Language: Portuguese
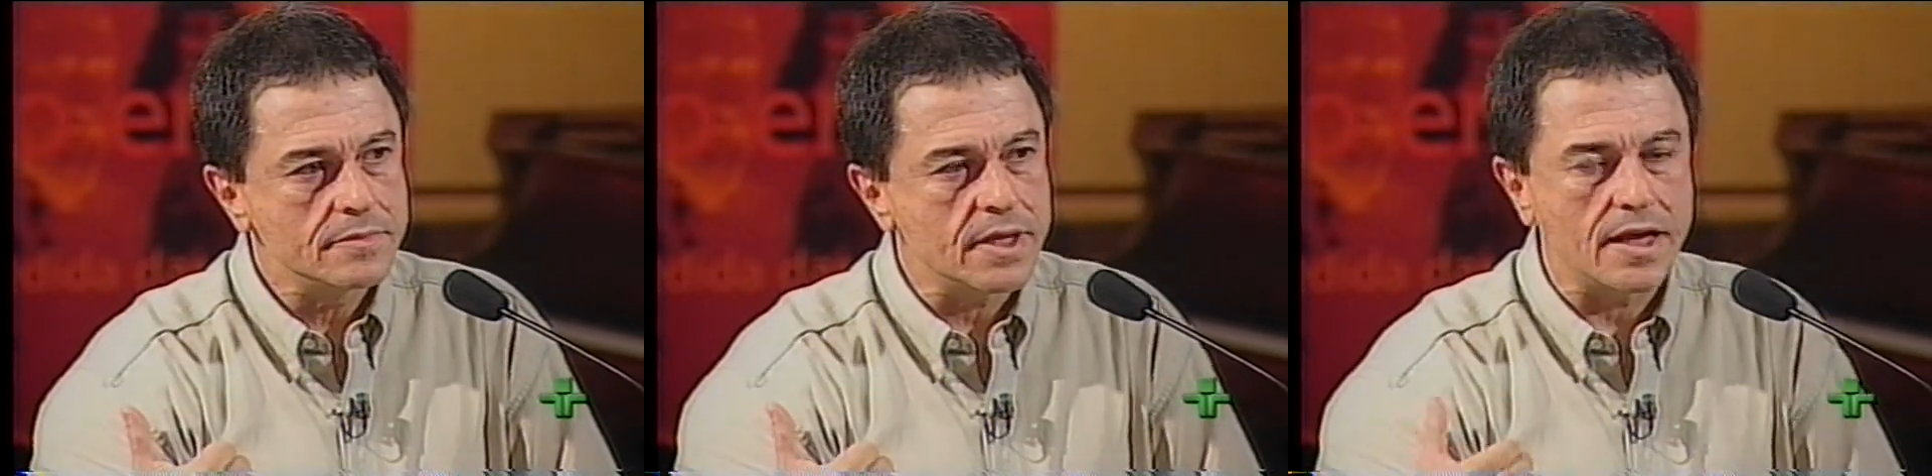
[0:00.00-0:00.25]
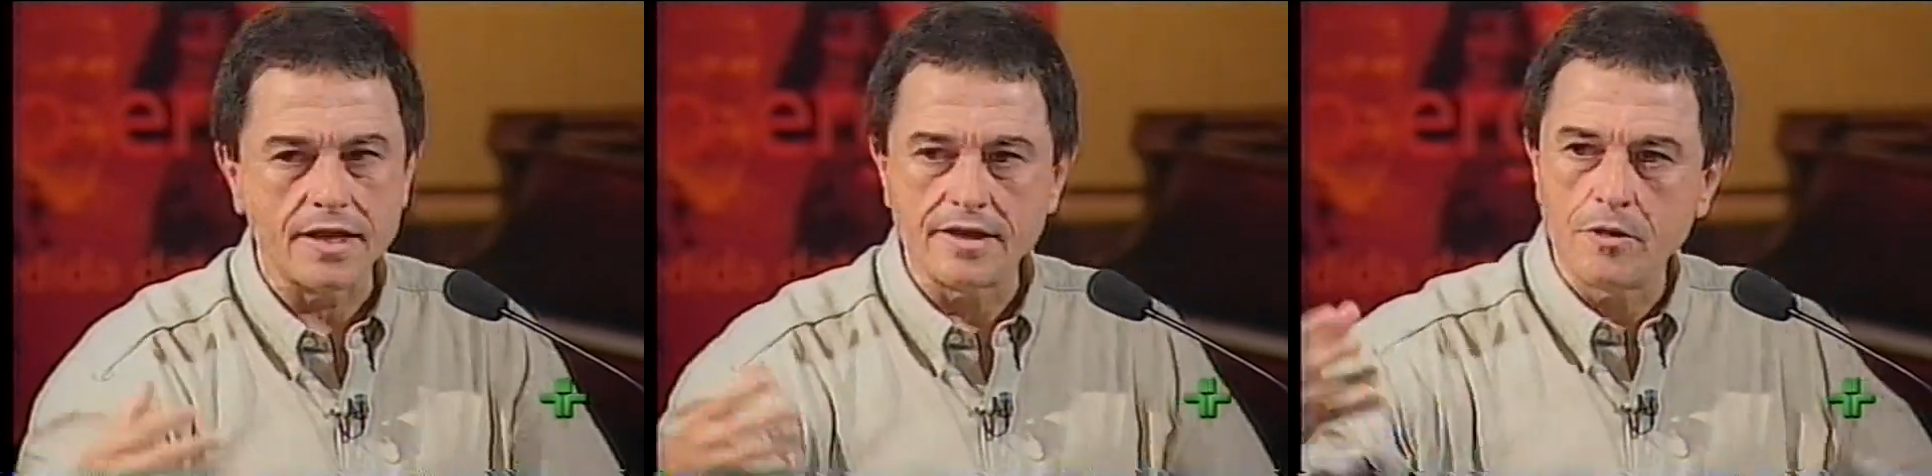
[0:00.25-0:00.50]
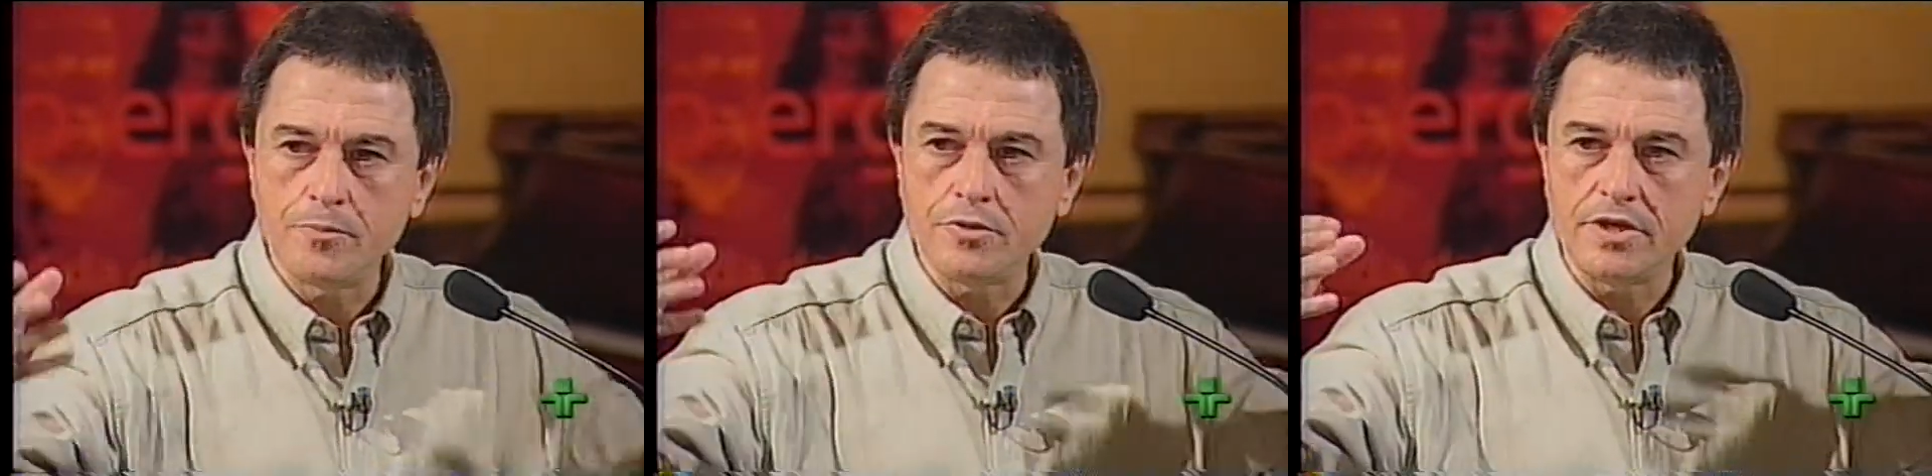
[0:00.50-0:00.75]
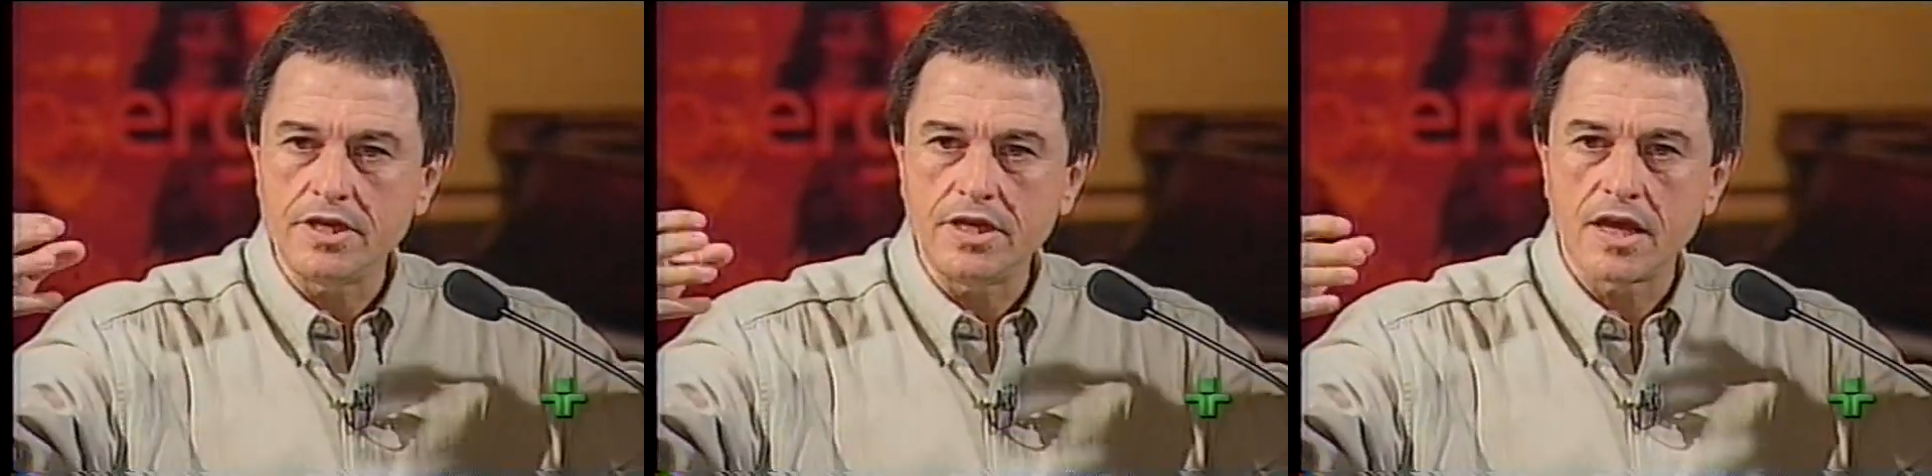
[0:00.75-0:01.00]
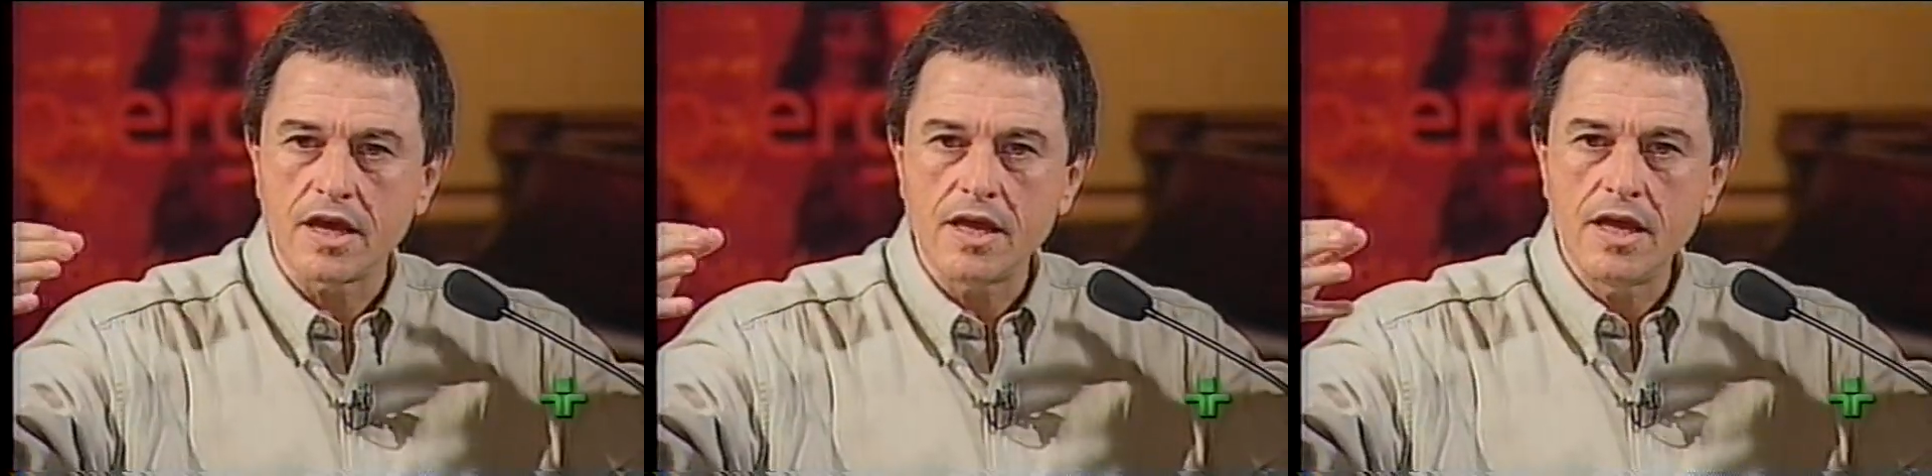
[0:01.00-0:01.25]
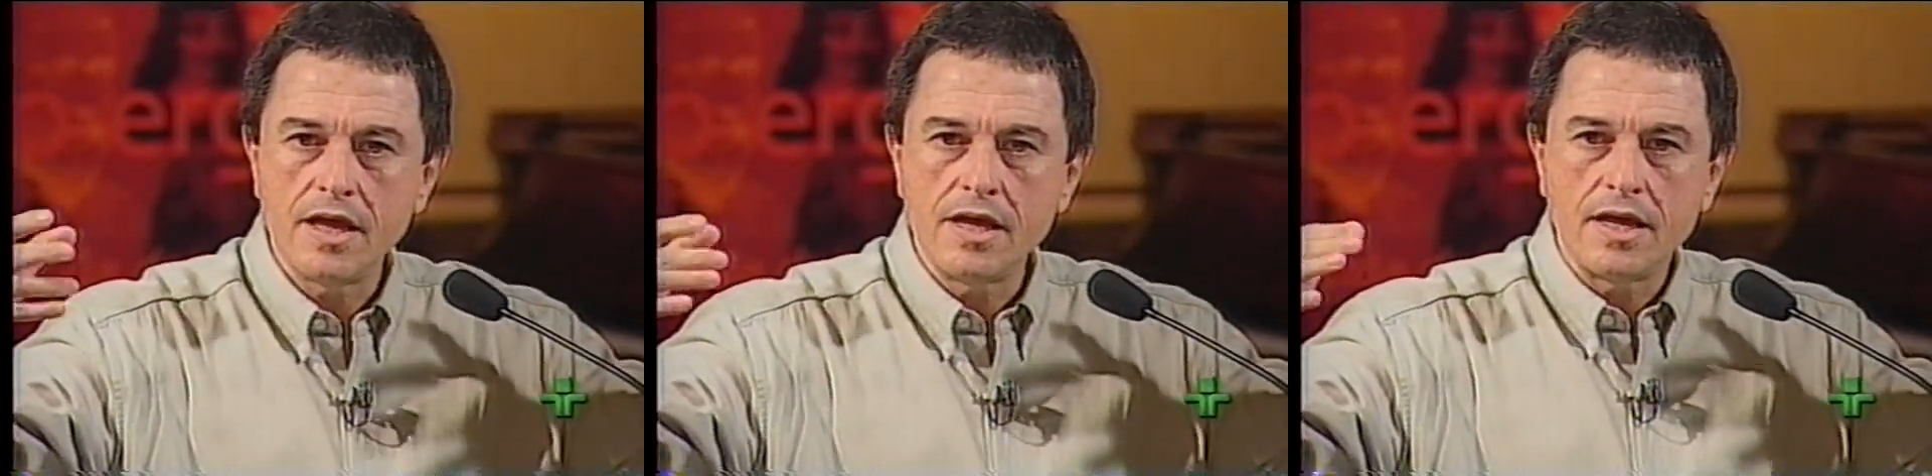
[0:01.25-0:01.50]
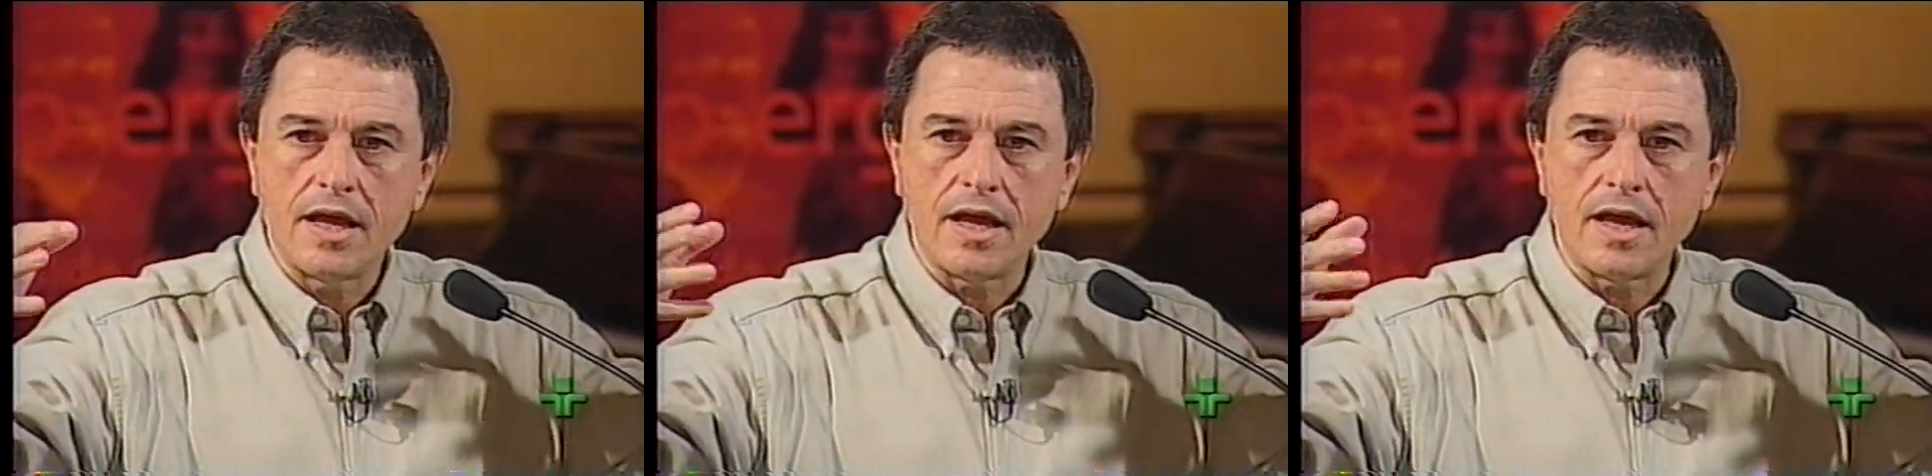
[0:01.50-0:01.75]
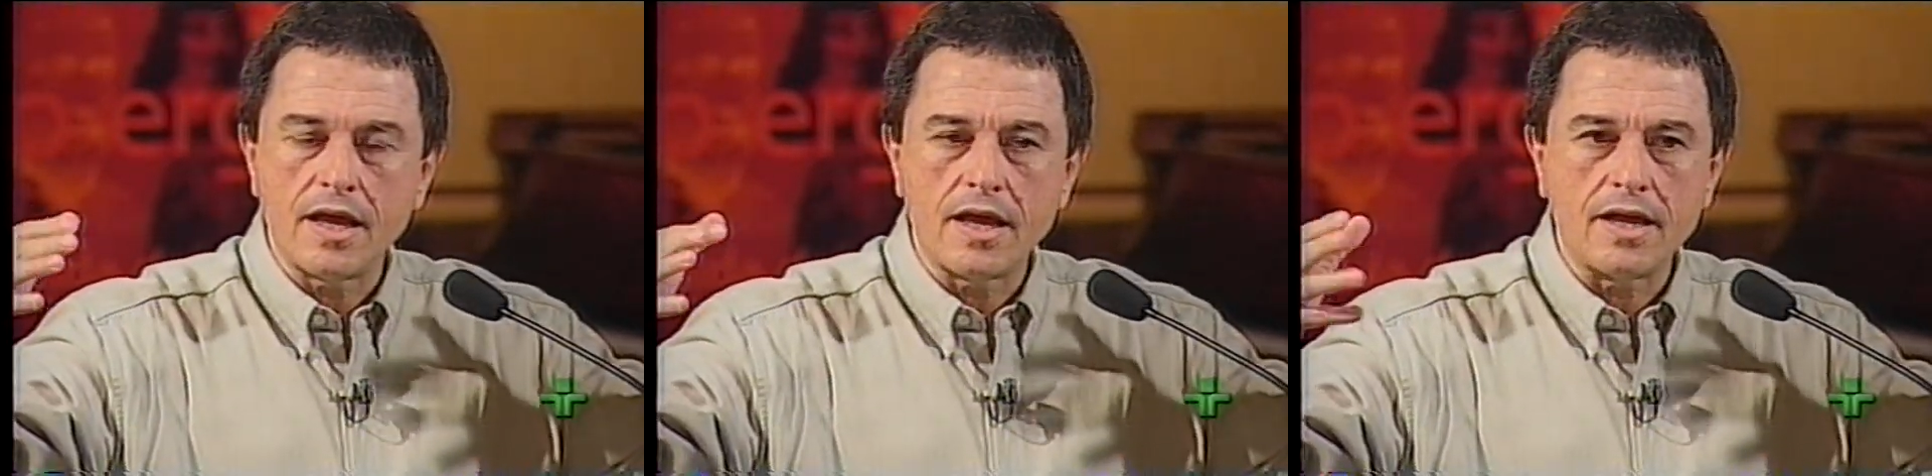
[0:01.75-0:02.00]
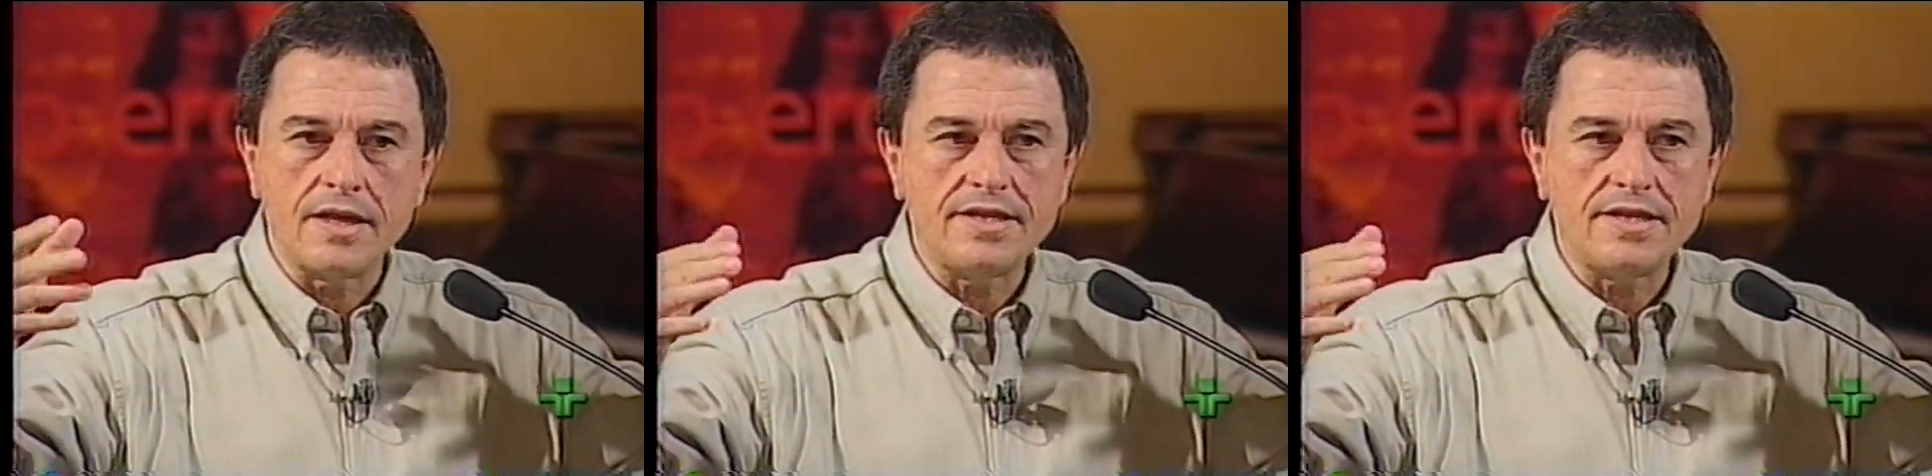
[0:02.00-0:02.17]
Ele não podia uh,